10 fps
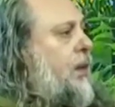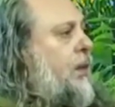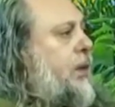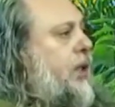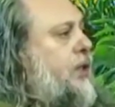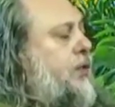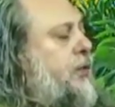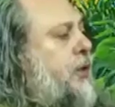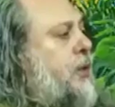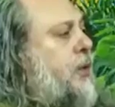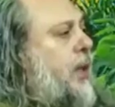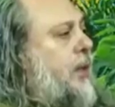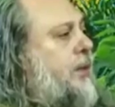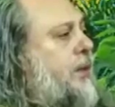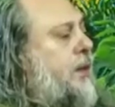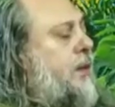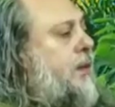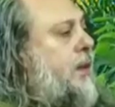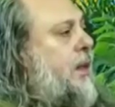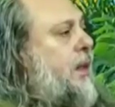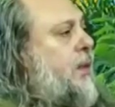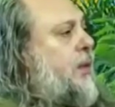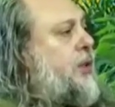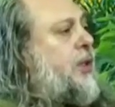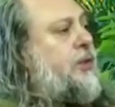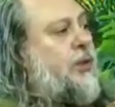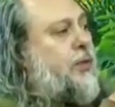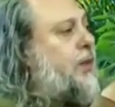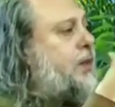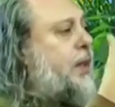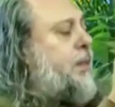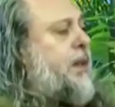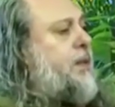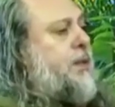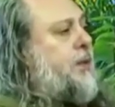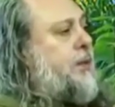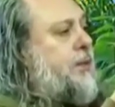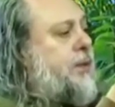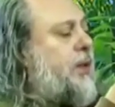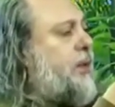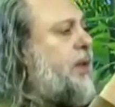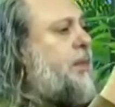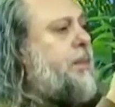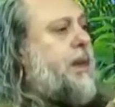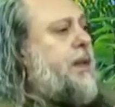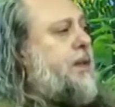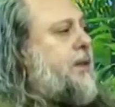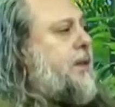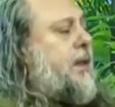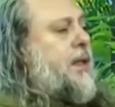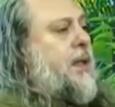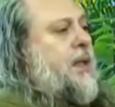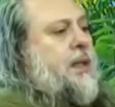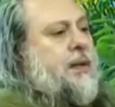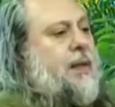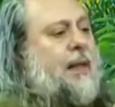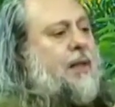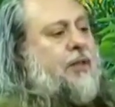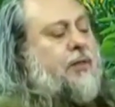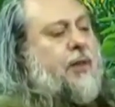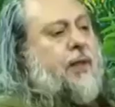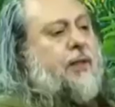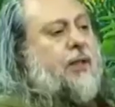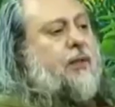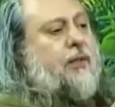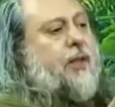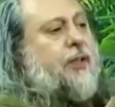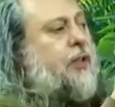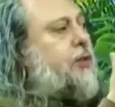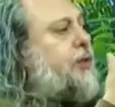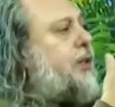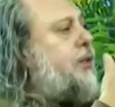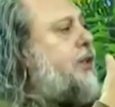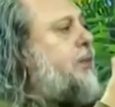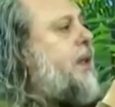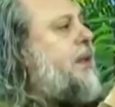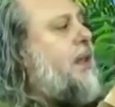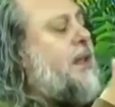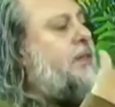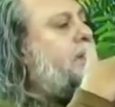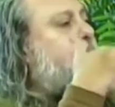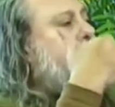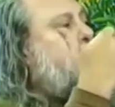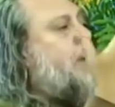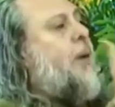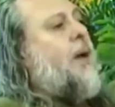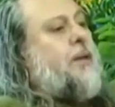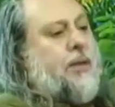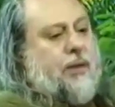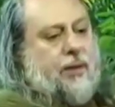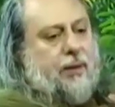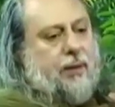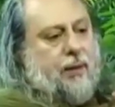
o que edifica o coração. Com Jesus você aprende isso. Você não aprende nada diferente. Você não vê Jesus indo se meter na vida de Herodes,